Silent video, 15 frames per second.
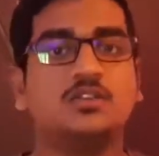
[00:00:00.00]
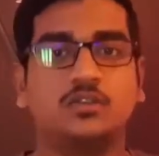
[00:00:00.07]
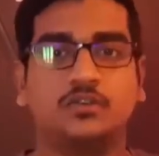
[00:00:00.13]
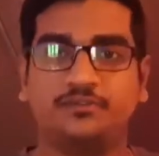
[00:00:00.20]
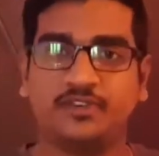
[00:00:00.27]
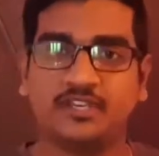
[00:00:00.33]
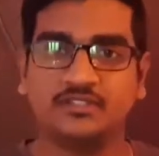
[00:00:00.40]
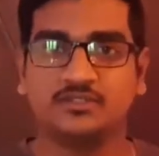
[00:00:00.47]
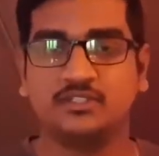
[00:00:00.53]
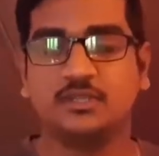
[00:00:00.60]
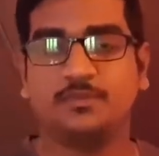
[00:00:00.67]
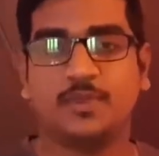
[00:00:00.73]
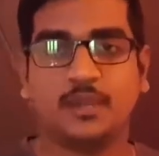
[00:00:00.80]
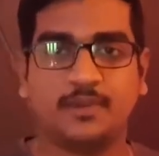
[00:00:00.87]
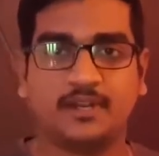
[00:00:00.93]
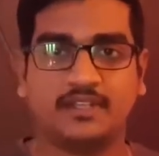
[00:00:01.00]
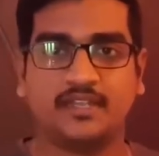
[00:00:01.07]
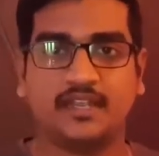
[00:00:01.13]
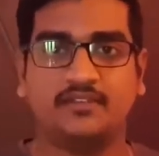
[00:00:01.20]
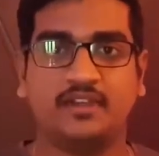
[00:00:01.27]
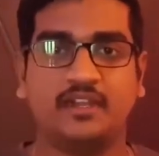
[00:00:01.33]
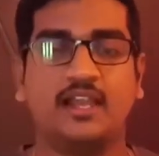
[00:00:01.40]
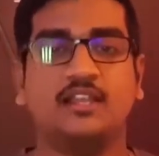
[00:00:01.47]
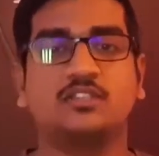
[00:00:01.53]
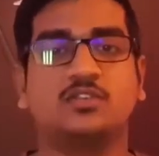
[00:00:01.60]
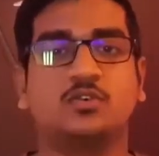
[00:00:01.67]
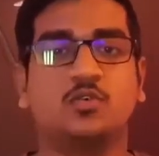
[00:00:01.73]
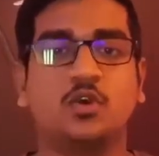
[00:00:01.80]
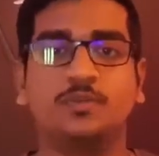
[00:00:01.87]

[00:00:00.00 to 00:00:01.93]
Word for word: ஸோ ஃபீஸ் வந்து பே பண்ண தேவையில்லை ஸோ